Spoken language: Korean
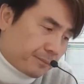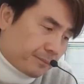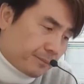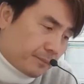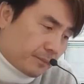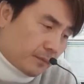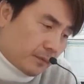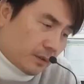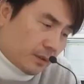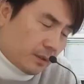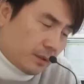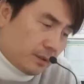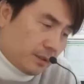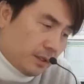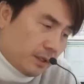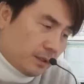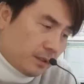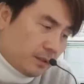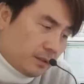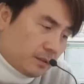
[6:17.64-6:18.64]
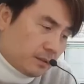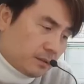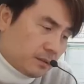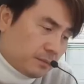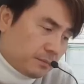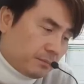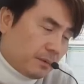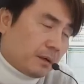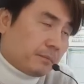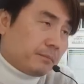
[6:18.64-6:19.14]
음, 얘기를
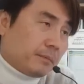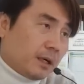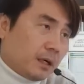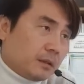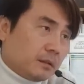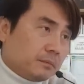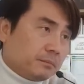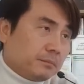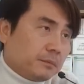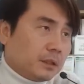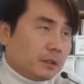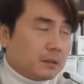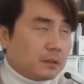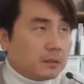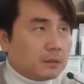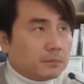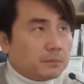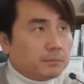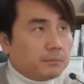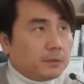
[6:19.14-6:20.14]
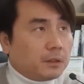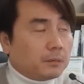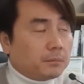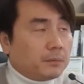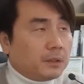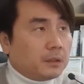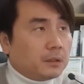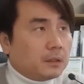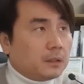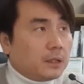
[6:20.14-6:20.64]
마, 마, 명
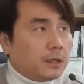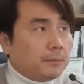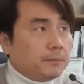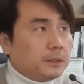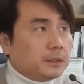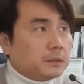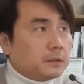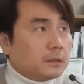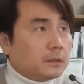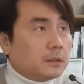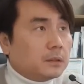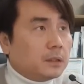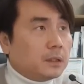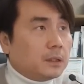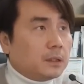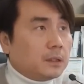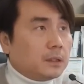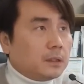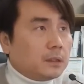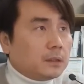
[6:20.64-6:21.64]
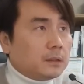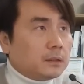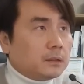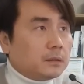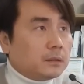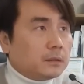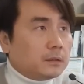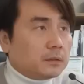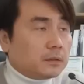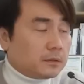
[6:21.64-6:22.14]
명명을 하면서
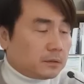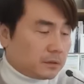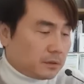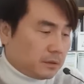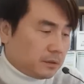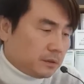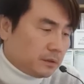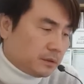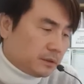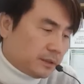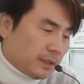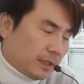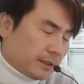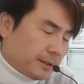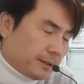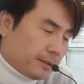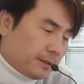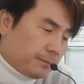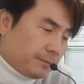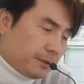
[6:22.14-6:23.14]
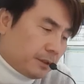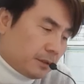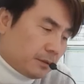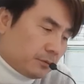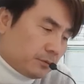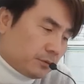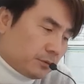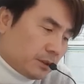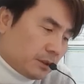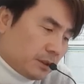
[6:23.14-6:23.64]
어, 그
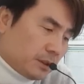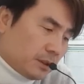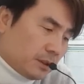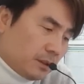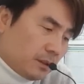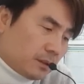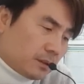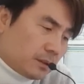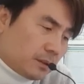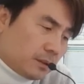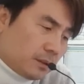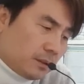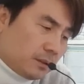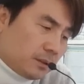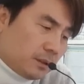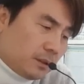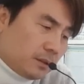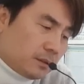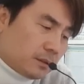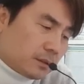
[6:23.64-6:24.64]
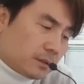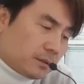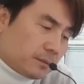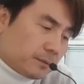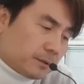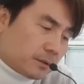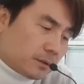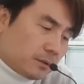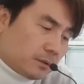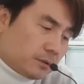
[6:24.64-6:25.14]
장기금리를 누르는 그런 일드
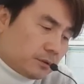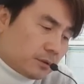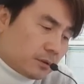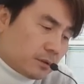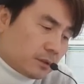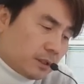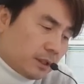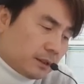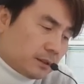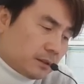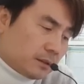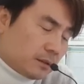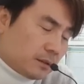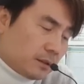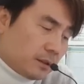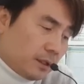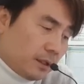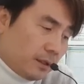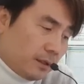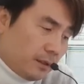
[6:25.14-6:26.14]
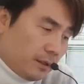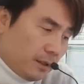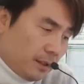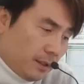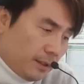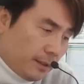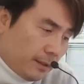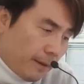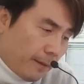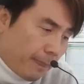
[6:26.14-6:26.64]
커브 컨트롤을 했었는데
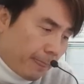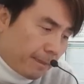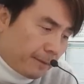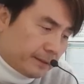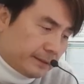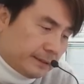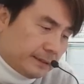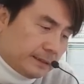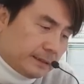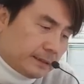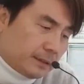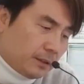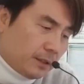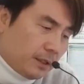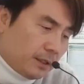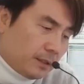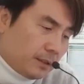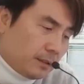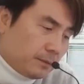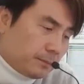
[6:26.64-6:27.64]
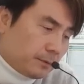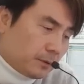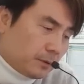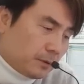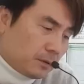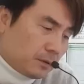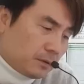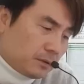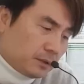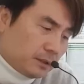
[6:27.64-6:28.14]
그 전에
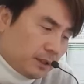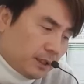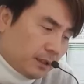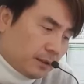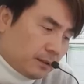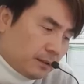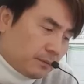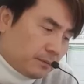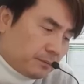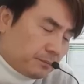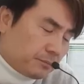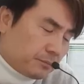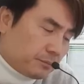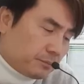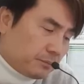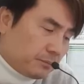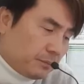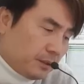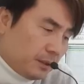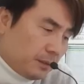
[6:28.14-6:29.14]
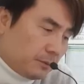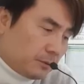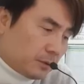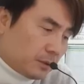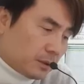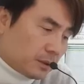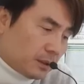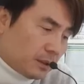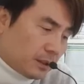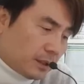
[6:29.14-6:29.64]
일본 은행은
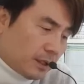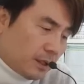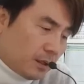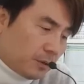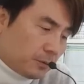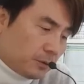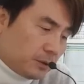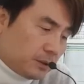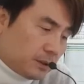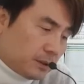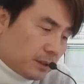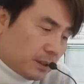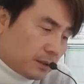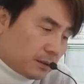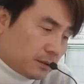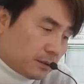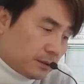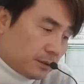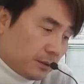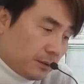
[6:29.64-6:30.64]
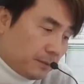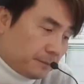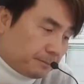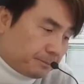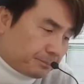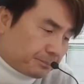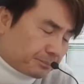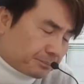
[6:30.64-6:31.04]
미리부터 그렇게 하고 있었다는 거죠.